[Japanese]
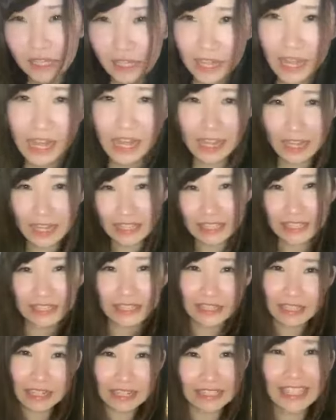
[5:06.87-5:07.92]
ああ
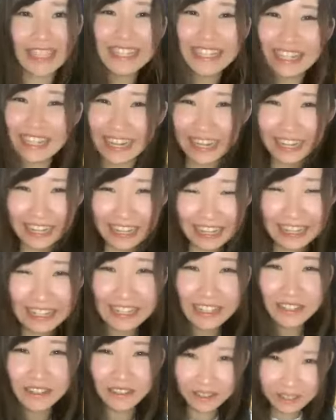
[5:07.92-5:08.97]
明日じゃない
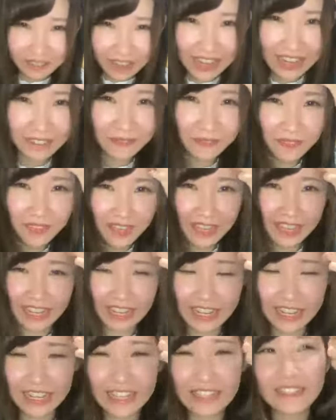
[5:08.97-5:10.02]
昨日は、
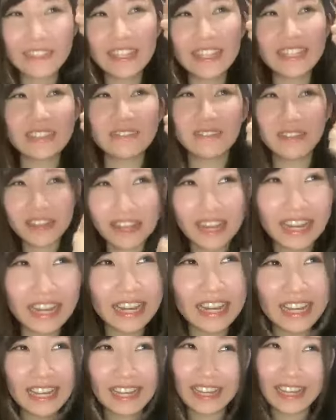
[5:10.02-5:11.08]
えー、キュイーンズ満
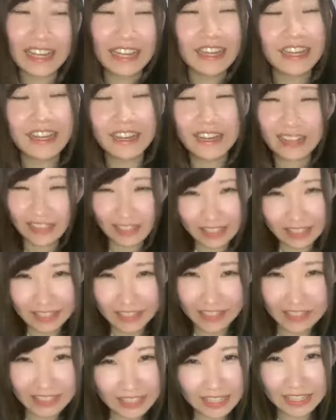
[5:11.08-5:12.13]
開来
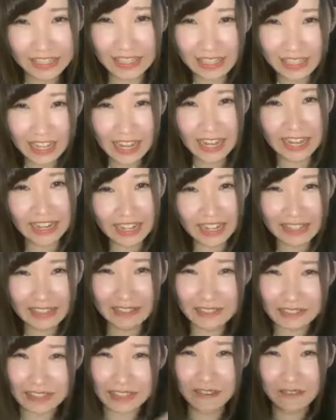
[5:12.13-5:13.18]
てくださった方ありが
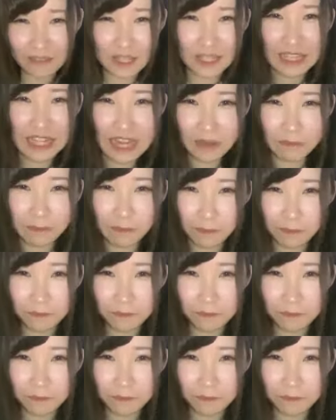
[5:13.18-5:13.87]
とうございました